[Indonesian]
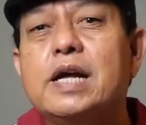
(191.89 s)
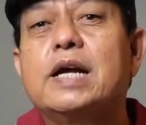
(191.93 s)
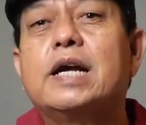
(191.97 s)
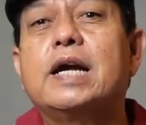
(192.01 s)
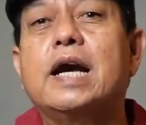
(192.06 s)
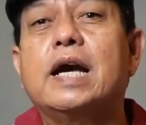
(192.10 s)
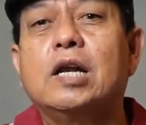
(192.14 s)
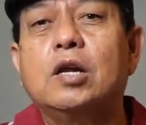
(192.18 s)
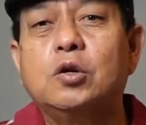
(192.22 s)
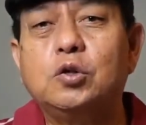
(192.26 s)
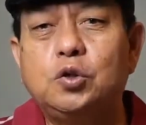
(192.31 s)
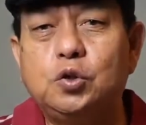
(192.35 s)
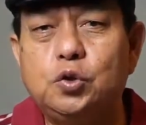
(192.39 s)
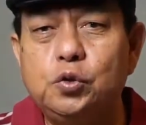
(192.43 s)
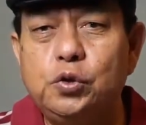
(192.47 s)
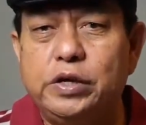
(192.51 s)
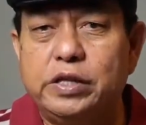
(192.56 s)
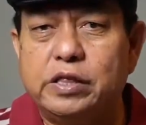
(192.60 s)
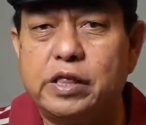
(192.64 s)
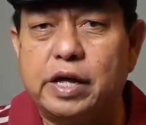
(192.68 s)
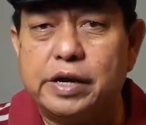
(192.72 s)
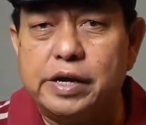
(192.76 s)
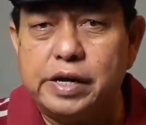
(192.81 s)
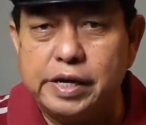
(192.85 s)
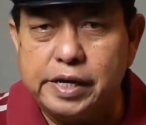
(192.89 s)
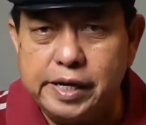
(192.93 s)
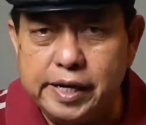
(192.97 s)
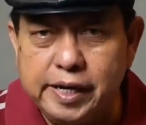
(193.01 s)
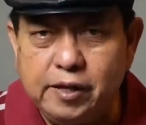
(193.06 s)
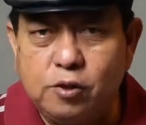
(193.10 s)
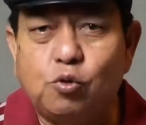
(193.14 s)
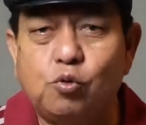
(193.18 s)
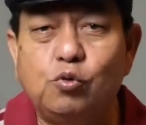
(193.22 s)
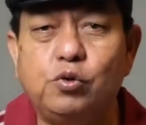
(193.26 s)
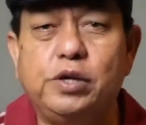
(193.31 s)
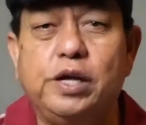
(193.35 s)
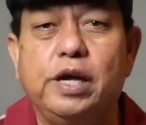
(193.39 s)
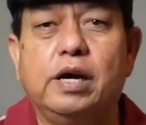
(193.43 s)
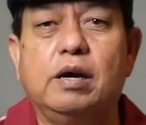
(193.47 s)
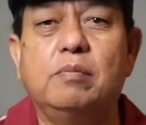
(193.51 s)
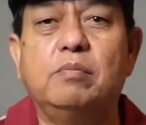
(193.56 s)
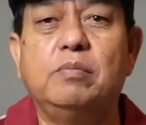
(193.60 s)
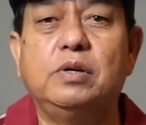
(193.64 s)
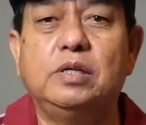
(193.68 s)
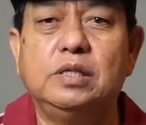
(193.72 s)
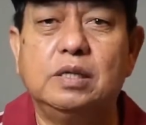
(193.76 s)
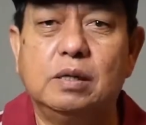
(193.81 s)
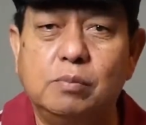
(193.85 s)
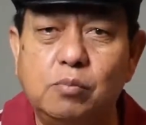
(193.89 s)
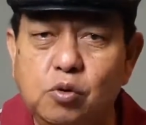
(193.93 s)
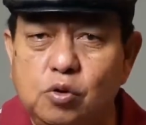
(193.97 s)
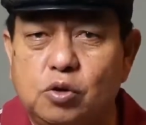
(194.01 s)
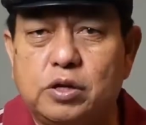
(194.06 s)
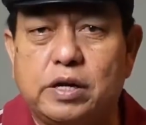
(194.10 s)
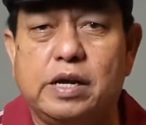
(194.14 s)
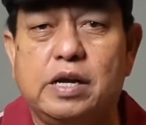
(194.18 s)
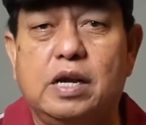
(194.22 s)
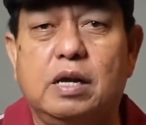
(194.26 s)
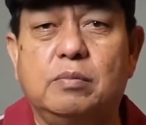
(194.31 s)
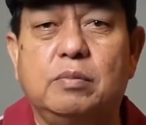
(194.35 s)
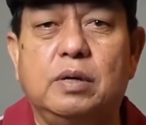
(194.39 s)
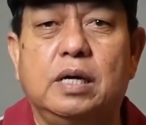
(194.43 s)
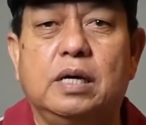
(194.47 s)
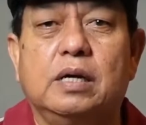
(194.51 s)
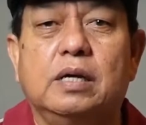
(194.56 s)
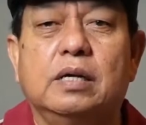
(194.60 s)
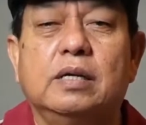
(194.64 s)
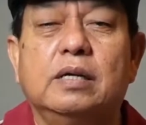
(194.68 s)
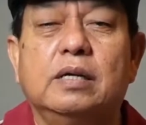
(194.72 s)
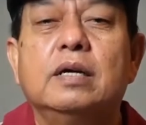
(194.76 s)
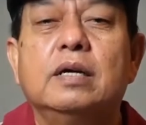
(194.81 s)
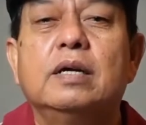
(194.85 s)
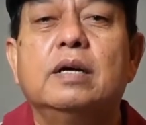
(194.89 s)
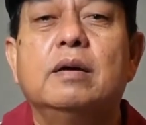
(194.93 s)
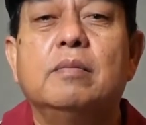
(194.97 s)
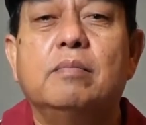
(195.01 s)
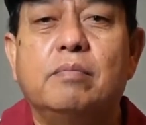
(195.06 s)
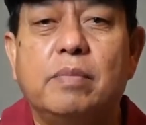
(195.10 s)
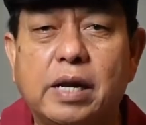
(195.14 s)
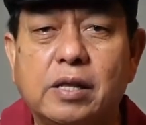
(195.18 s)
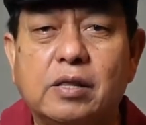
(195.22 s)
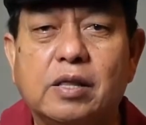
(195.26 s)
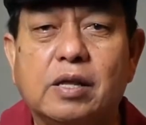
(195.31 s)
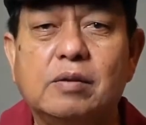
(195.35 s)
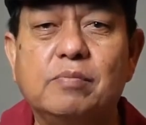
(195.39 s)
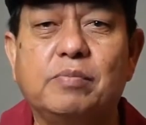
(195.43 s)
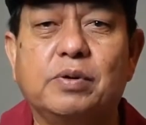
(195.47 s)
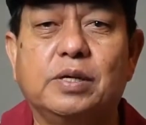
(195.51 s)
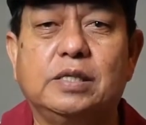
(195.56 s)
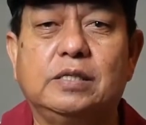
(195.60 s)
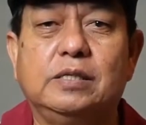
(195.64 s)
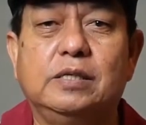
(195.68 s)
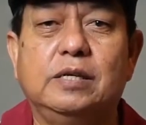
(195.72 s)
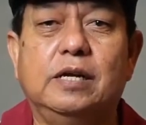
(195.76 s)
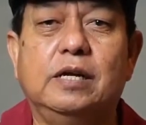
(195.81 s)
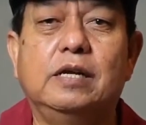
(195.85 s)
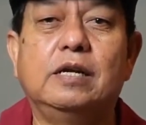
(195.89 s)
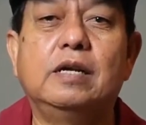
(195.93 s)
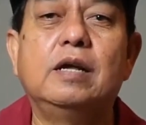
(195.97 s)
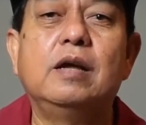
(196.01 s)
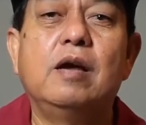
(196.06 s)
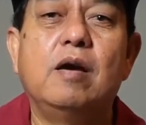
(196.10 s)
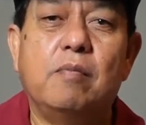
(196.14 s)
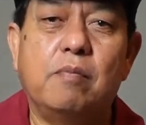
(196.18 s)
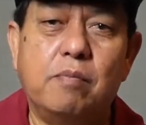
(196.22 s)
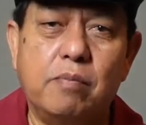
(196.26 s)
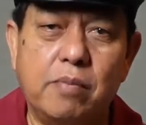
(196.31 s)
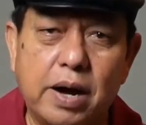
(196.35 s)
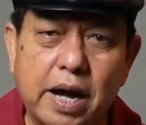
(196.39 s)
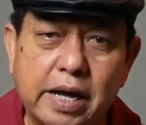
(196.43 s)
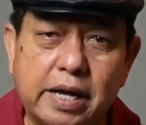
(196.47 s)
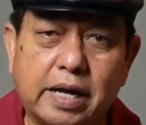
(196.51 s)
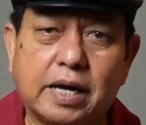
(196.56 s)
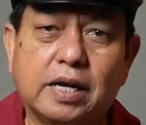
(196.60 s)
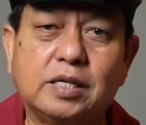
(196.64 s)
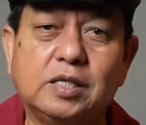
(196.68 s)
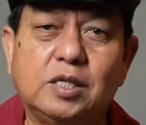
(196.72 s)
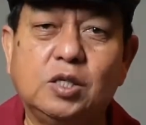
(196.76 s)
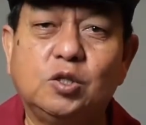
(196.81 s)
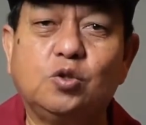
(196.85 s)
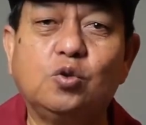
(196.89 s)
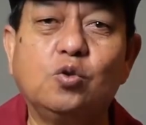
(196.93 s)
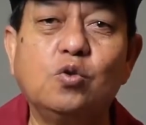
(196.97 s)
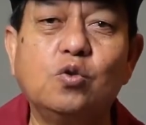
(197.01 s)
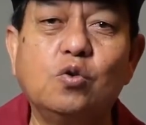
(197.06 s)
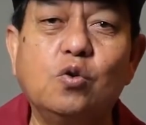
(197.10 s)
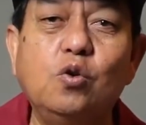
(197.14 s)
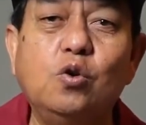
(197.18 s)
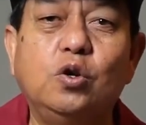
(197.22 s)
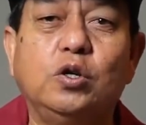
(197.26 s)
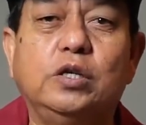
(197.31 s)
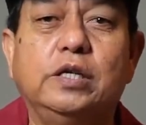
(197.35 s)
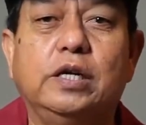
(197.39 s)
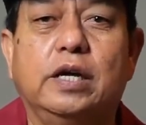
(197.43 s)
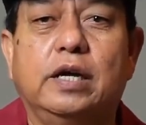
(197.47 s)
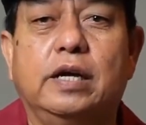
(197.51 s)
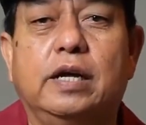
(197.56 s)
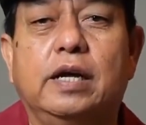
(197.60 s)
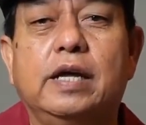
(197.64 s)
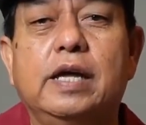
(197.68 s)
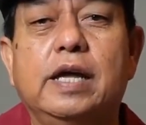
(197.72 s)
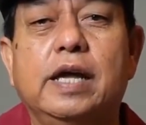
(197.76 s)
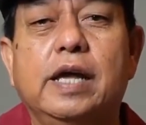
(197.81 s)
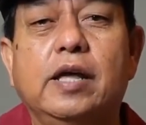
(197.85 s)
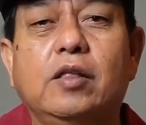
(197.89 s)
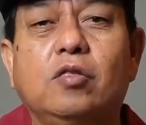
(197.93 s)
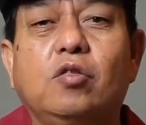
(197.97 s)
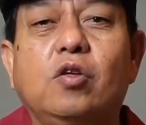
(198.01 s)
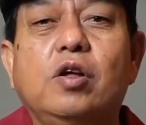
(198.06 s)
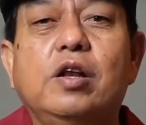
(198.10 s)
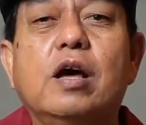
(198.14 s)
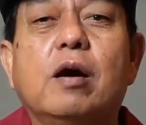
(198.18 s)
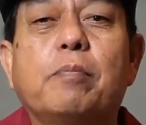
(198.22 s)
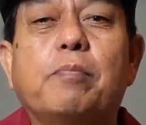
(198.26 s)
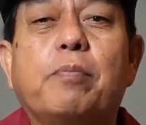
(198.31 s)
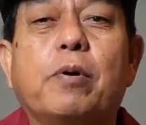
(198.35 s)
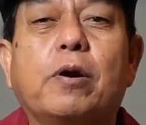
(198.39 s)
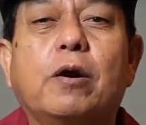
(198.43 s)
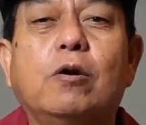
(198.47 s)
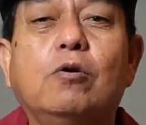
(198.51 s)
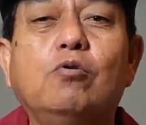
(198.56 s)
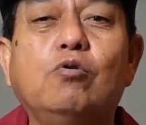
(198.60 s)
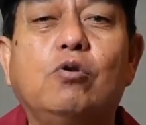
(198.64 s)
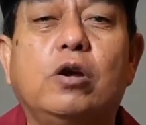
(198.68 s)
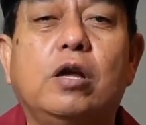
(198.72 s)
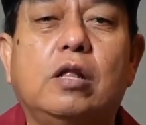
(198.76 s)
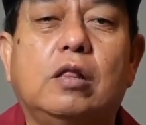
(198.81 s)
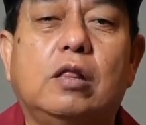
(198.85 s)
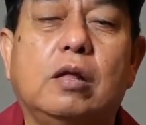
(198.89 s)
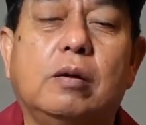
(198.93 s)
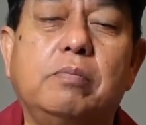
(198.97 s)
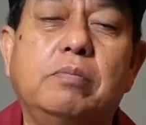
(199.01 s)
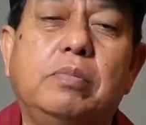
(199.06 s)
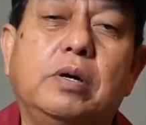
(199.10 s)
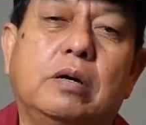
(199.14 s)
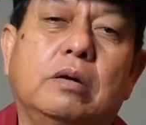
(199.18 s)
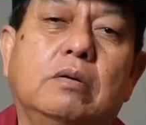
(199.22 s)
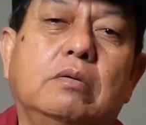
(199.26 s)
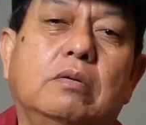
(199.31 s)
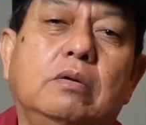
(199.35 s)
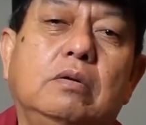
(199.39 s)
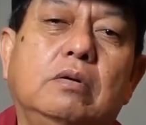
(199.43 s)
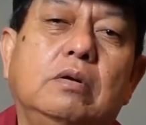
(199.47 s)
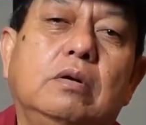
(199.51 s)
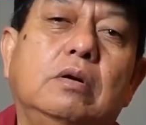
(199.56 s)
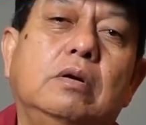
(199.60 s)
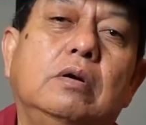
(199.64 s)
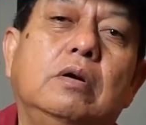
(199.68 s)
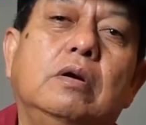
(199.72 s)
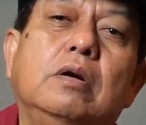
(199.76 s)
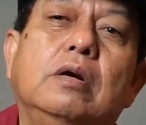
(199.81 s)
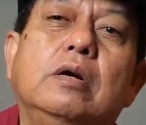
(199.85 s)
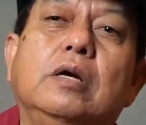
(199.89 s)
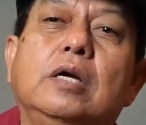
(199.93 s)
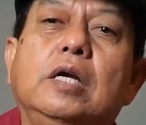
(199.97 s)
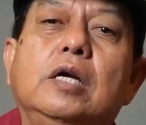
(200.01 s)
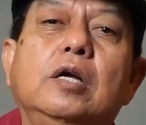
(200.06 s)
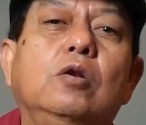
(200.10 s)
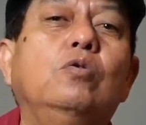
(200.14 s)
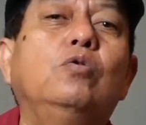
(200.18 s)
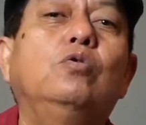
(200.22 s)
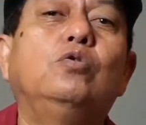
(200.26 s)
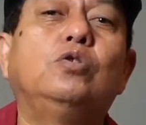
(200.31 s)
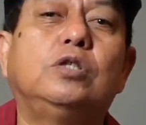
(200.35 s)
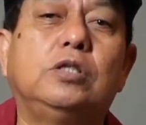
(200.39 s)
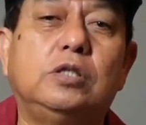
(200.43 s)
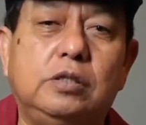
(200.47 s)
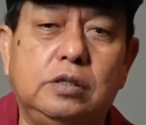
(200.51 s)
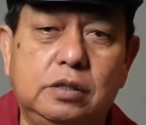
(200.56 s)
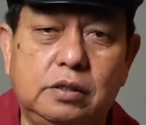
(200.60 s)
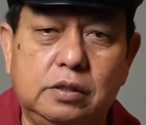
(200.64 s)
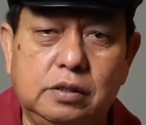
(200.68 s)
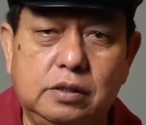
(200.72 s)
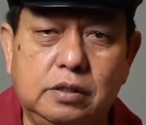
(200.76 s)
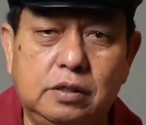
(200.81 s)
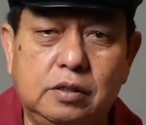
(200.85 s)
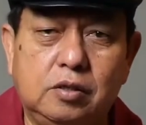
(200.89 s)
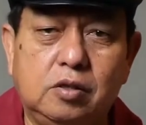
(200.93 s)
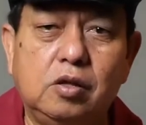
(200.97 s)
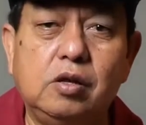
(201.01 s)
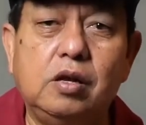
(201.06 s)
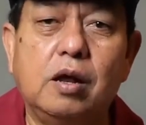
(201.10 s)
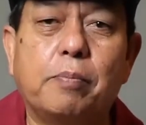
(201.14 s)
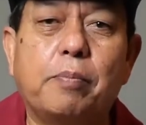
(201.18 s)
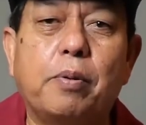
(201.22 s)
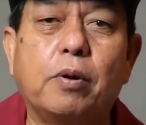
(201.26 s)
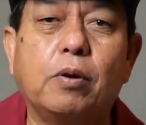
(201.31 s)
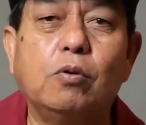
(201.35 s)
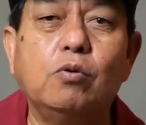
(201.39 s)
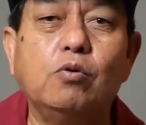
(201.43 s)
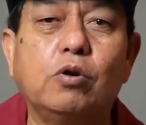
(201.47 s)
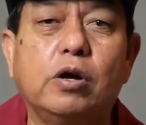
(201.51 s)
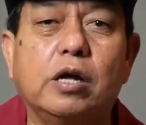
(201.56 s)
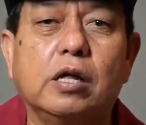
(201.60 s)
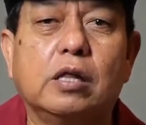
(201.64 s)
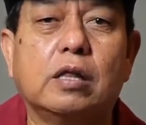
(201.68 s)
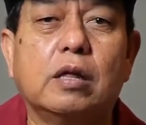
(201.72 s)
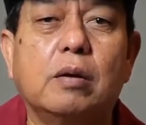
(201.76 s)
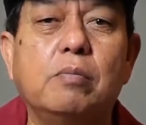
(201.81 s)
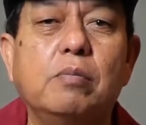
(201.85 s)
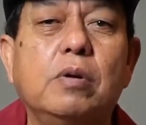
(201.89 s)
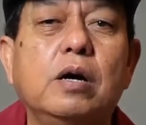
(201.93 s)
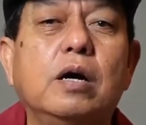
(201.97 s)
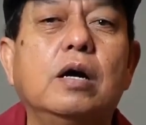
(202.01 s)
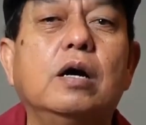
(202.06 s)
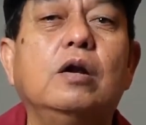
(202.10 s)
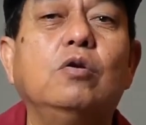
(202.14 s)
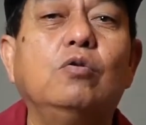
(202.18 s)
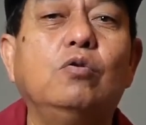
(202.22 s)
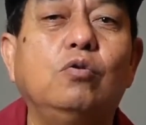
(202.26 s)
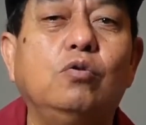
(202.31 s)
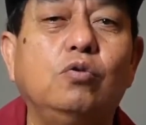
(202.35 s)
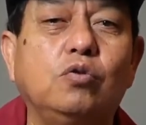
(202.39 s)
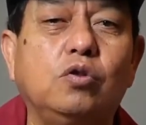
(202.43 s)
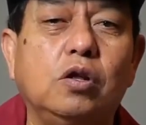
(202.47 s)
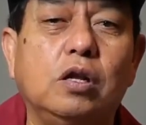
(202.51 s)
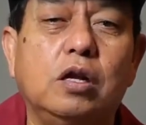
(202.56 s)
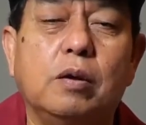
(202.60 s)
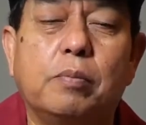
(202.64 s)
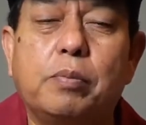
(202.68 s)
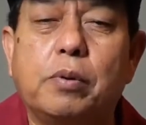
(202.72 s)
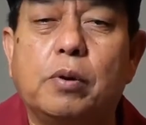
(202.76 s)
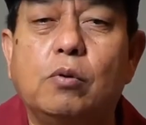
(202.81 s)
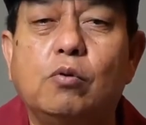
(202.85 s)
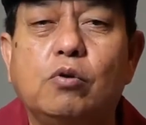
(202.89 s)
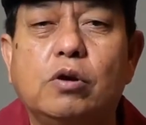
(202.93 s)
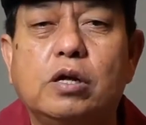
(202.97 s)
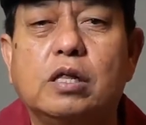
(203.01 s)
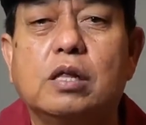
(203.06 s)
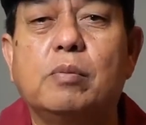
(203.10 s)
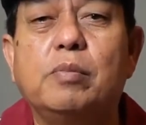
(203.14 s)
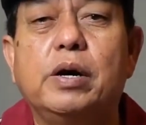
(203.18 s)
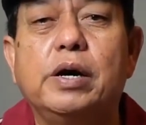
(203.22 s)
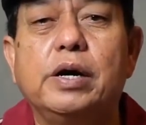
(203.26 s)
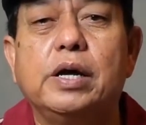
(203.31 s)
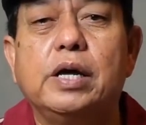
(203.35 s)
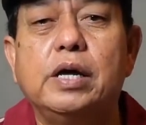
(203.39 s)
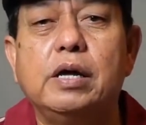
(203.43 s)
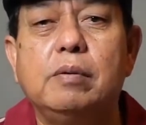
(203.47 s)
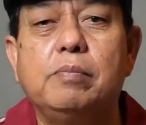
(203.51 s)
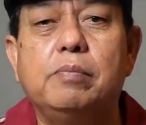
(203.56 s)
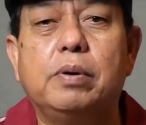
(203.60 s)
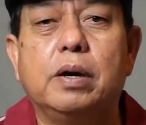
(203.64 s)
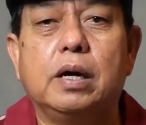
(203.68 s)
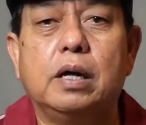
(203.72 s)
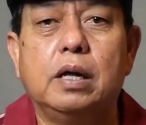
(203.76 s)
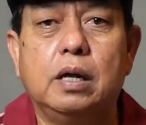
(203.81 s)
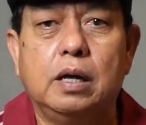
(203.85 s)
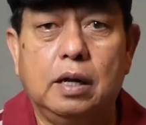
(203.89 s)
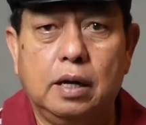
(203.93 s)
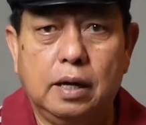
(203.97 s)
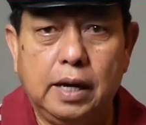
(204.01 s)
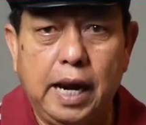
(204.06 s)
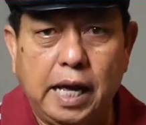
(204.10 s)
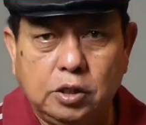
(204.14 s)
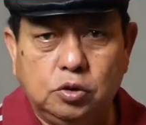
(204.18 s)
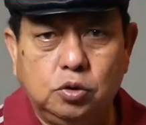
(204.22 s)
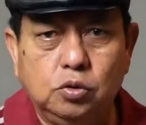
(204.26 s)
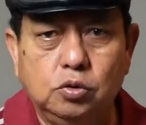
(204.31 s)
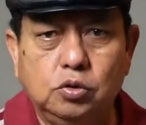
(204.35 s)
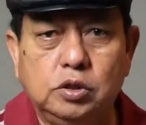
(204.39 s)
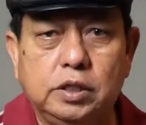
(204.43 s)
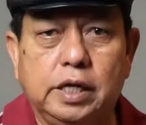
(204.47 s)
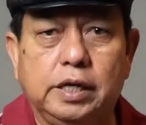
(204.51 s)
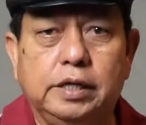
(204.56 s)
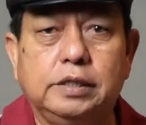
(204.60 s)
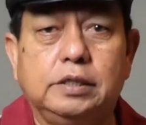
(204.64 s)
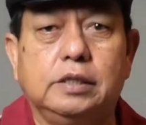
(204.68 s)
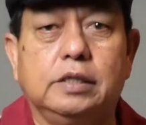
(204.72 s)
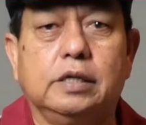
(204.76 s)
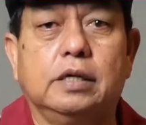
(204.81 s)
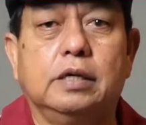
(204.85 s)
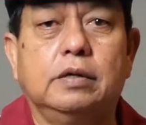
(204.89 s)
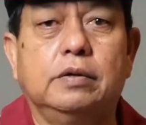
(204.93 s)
Kalau cuitan itu yang menyebutkan nama mantan presiden, maka sesungguhnya tidak perlu kita berilusi, tidak perlu kita mengeluh, tidak perlu kita menghibah. Langsung saja.